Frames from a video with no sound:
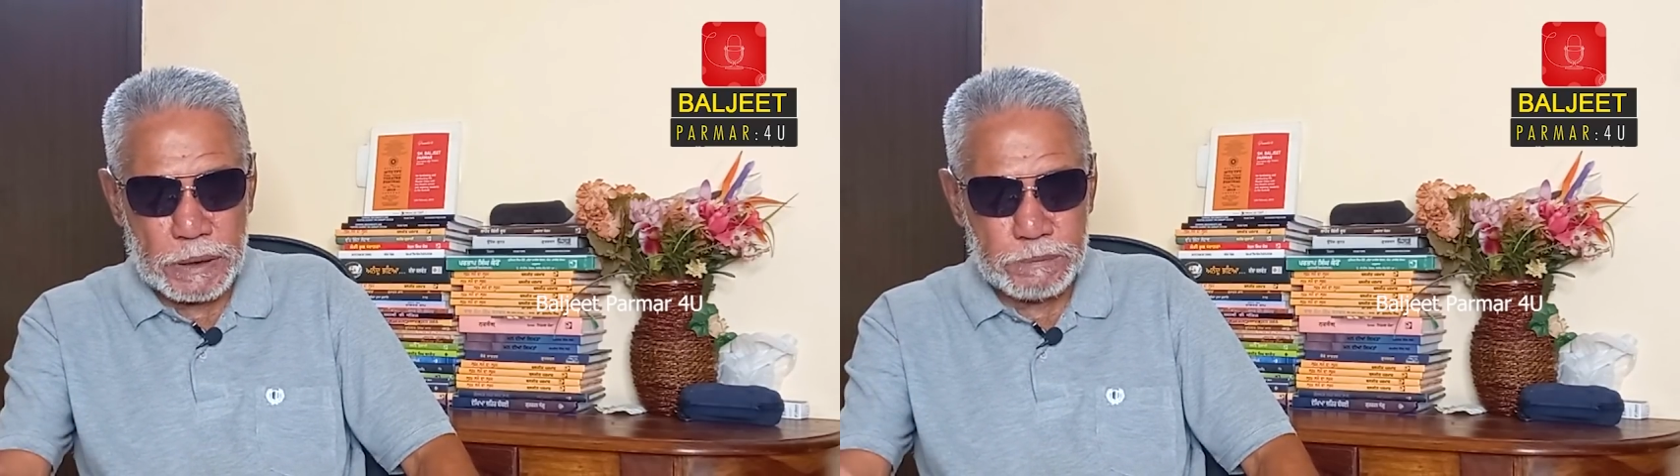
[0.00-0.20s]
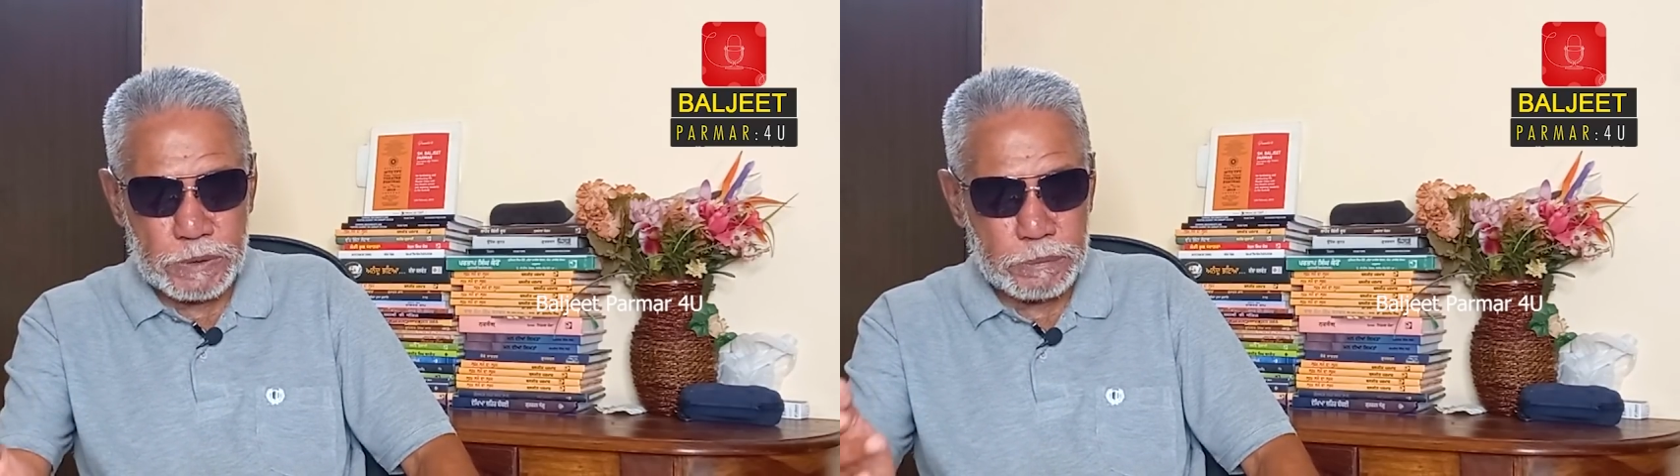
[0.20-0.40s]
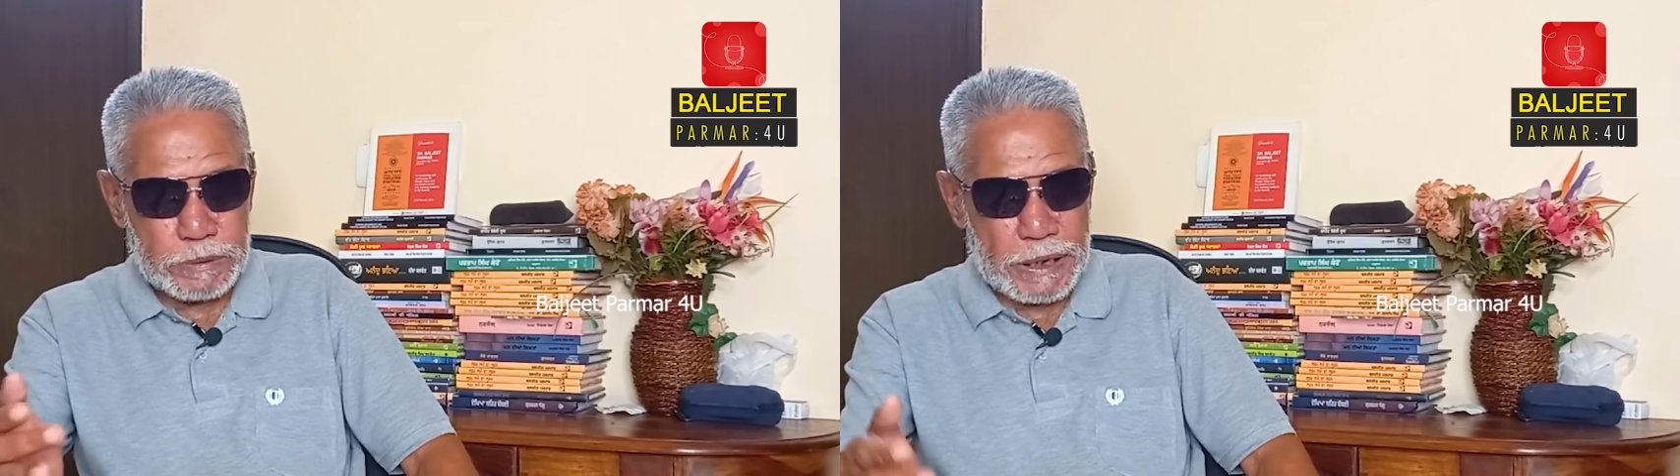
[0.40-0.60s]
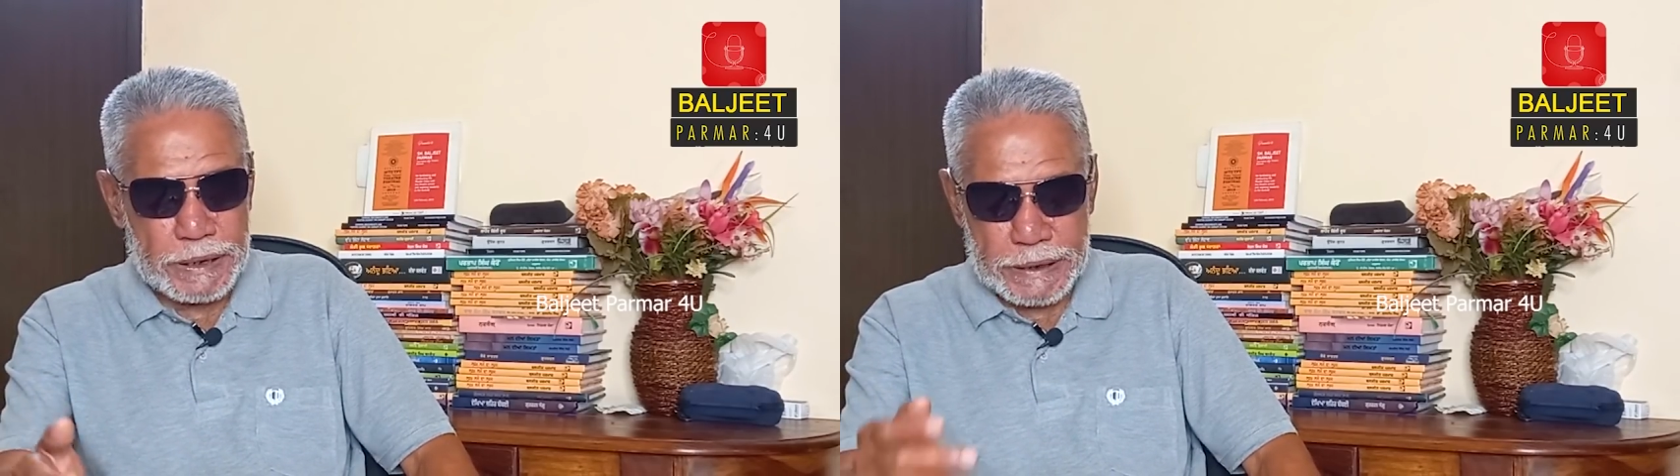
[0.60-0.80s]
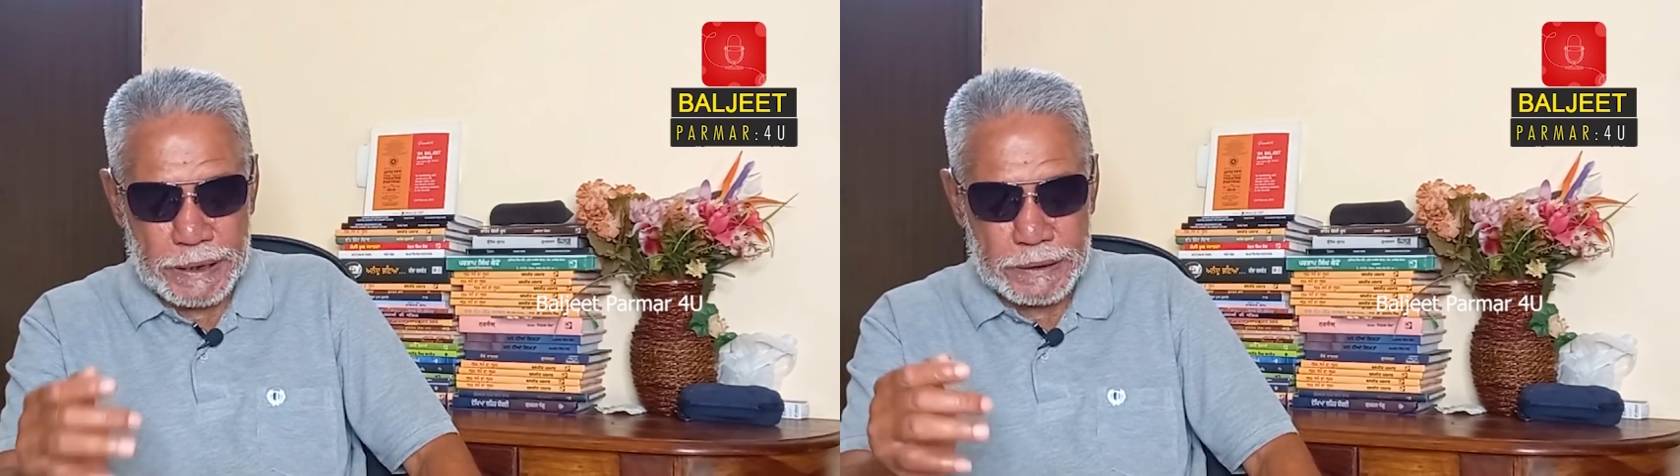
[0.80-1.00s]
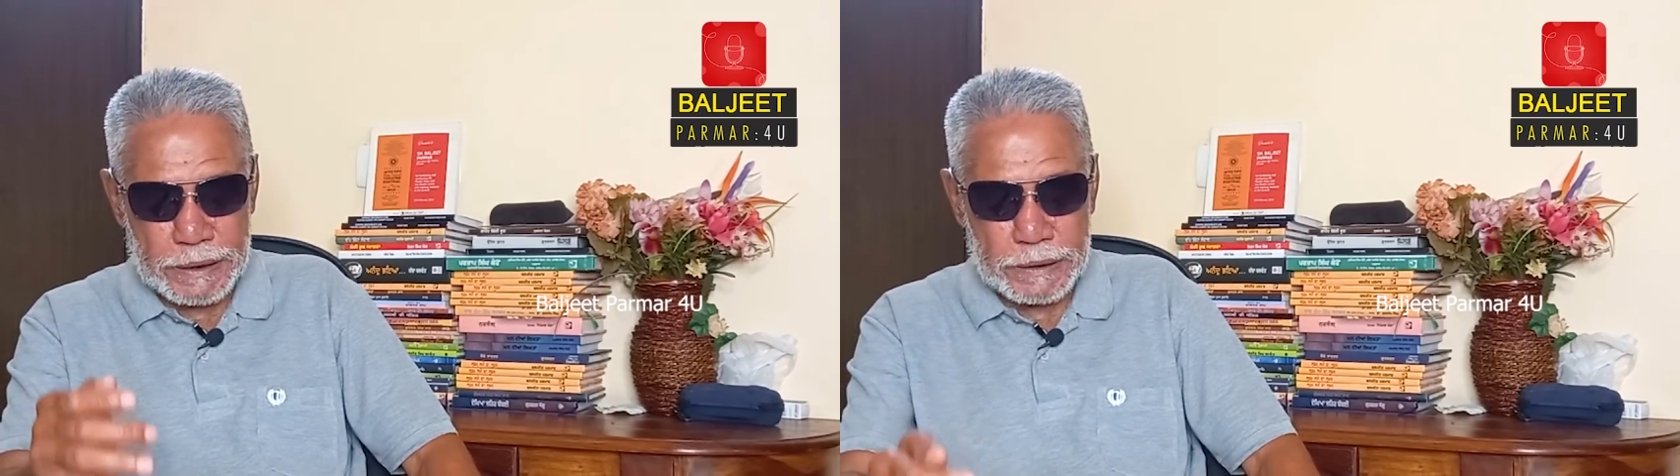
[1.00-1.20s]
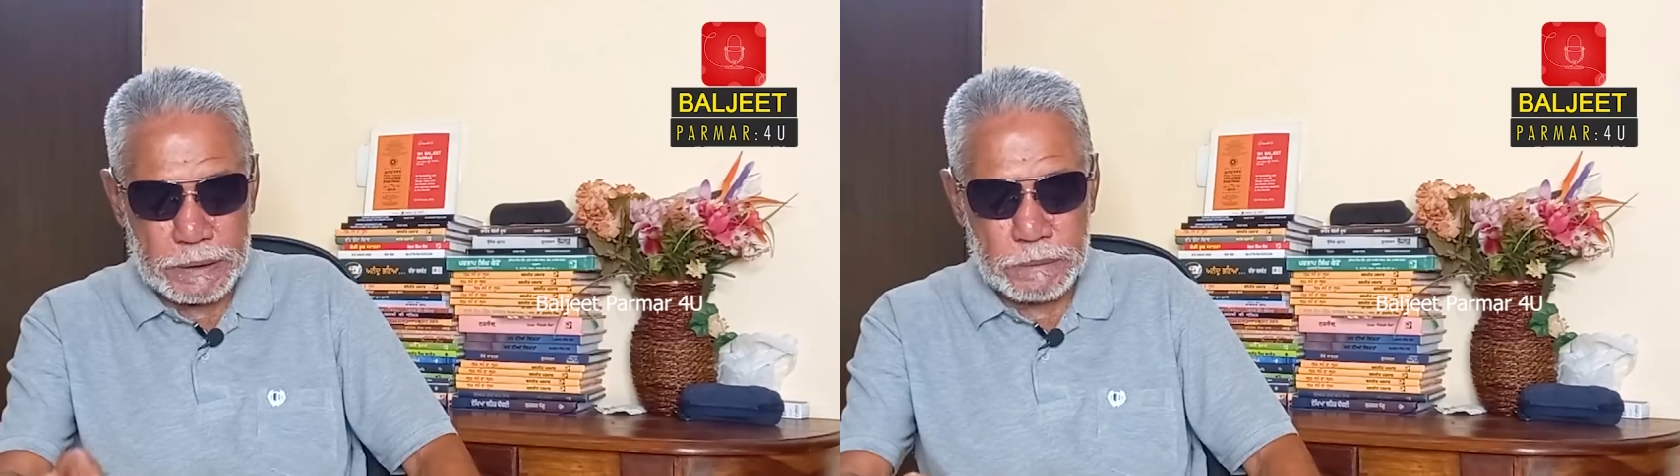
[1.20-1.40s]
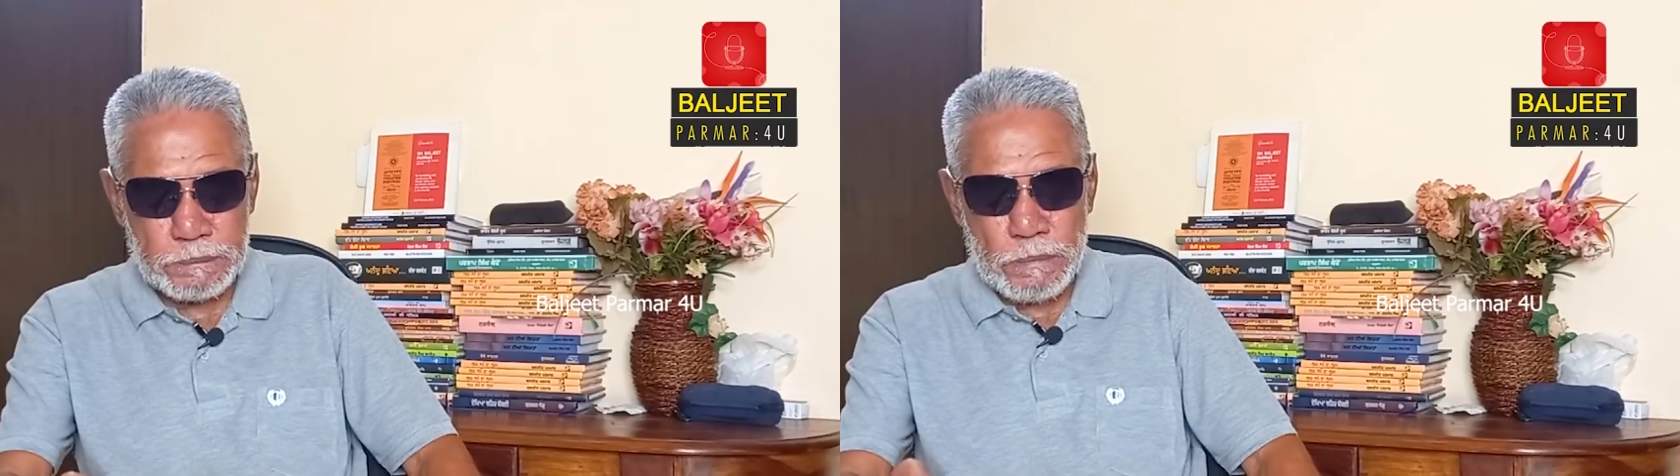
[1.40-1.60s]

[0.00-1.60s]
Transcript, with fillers: दफ्तर पे अटैक करेंगे